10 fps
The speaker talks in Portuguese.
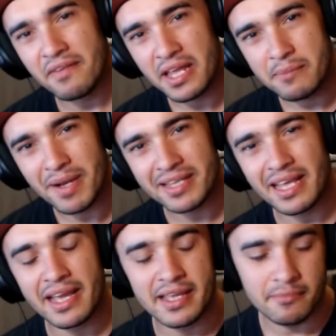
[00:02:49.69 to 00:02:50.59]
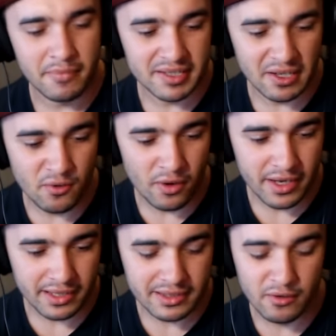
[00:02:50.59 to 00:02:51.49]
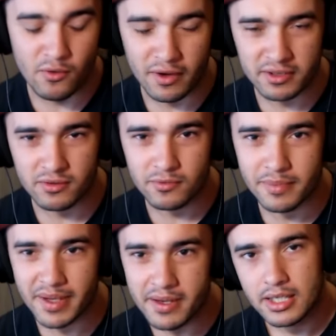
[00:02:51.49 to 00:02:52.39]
falei como é que tá indo, como é que tá correndo, tá correndo tudo bem.